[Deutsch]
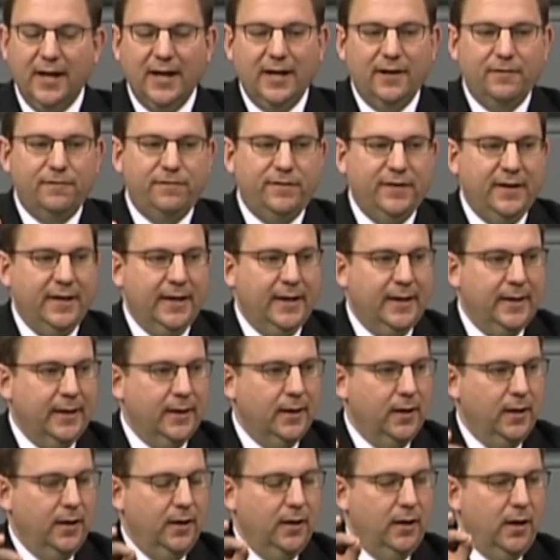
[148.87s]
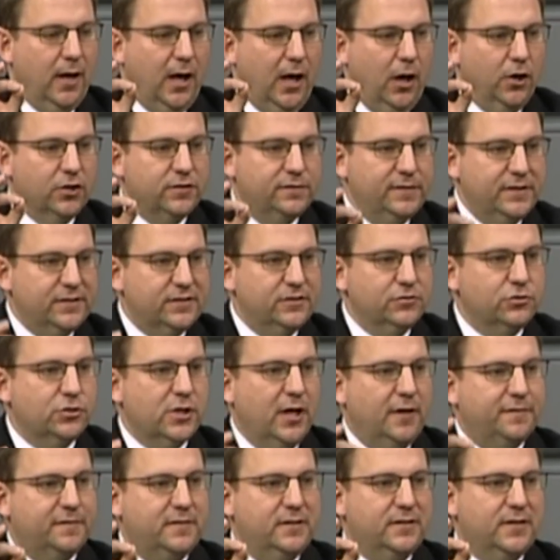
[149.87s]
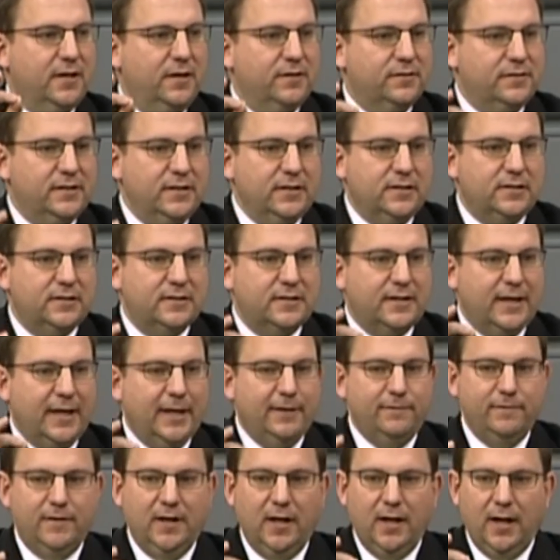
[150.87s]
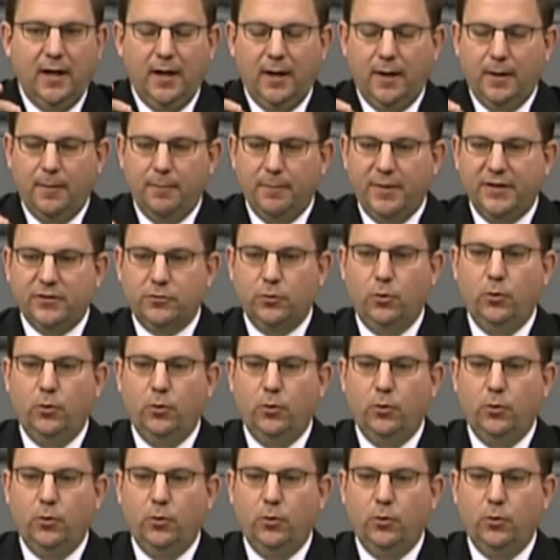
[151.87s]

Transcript: wie aus wissenschaftlicher Sicht gehen wir mit